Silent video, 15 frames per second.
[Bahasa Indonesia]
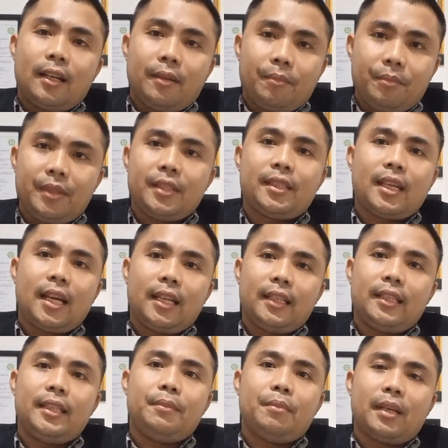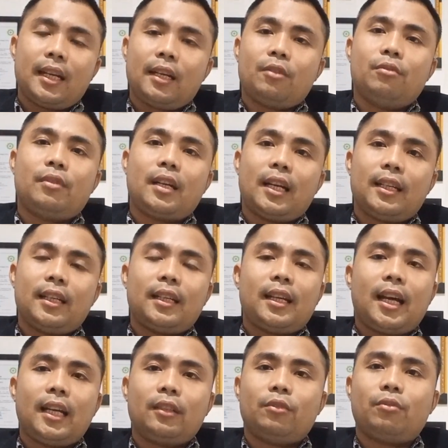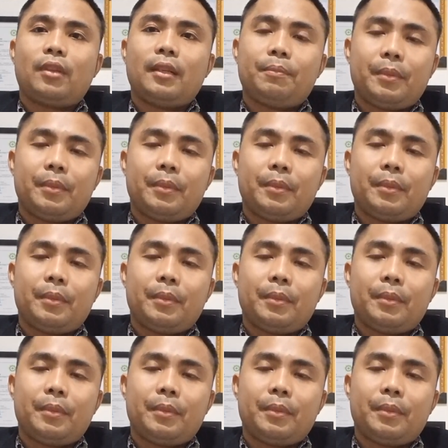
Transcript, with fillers: bisa diberlakukan aturan